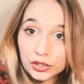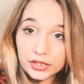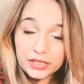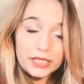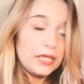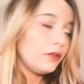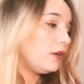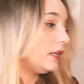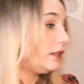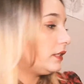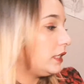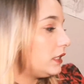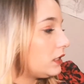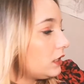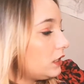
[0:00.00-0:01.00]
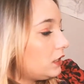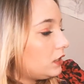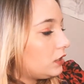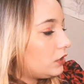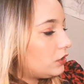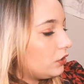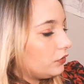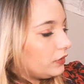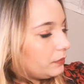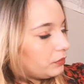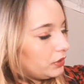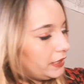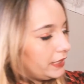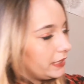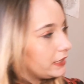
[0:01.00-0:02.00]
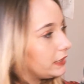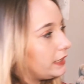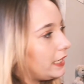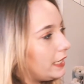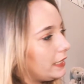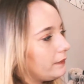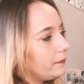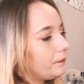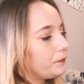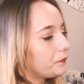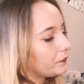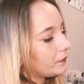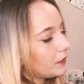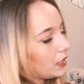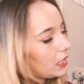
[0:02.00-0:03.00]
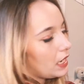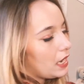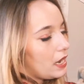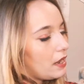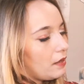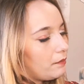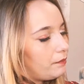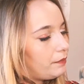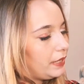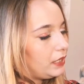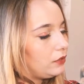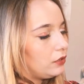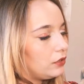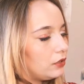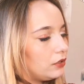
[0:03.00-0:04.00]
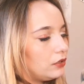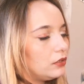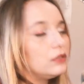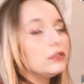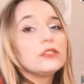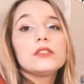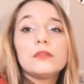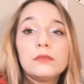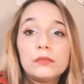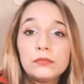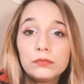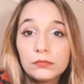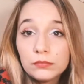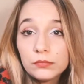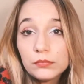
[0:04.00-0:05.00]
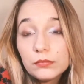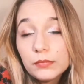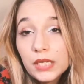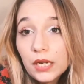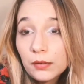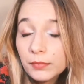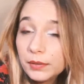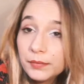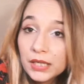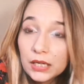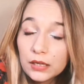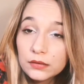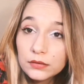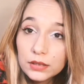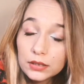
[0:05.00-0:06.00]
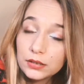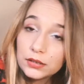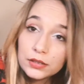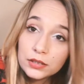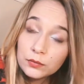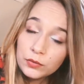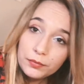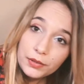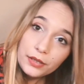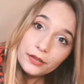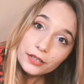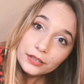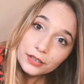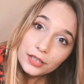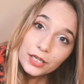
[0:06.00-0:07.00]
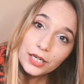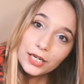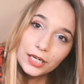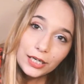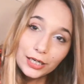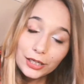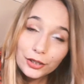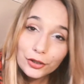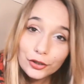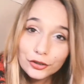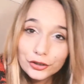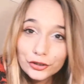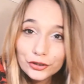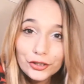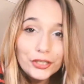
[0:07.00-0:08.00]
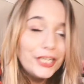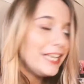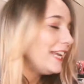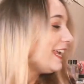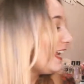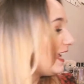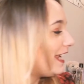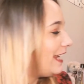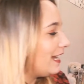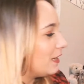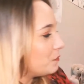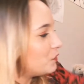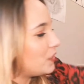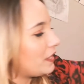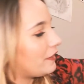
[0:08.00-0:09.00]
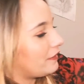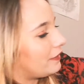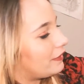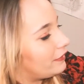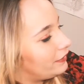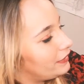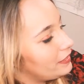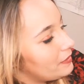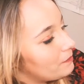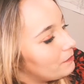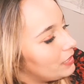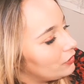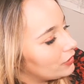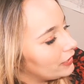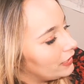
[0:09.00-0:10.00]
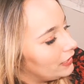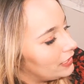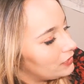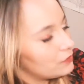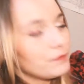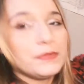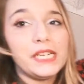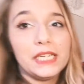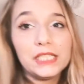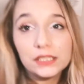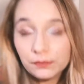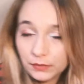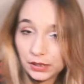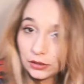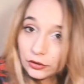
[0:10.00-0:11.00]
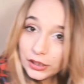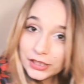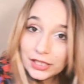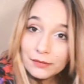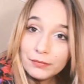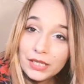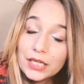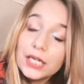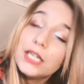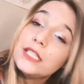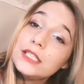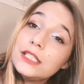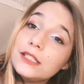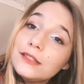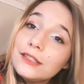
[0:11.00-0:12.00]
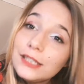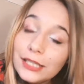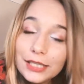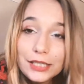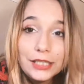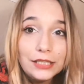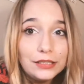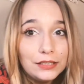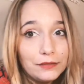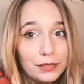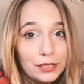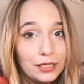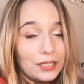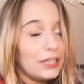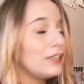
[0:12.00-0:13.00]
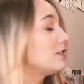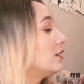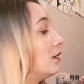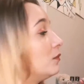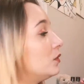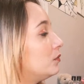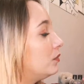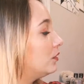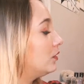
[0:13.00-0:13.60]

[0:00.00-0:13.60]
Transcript: os he enseñado antes son de poliéster pero son, mira, a mí me encantan, es que es muy princesil y yo estoy enamorada. Me lo regalaron mis mejores amigas y de verdad que las amo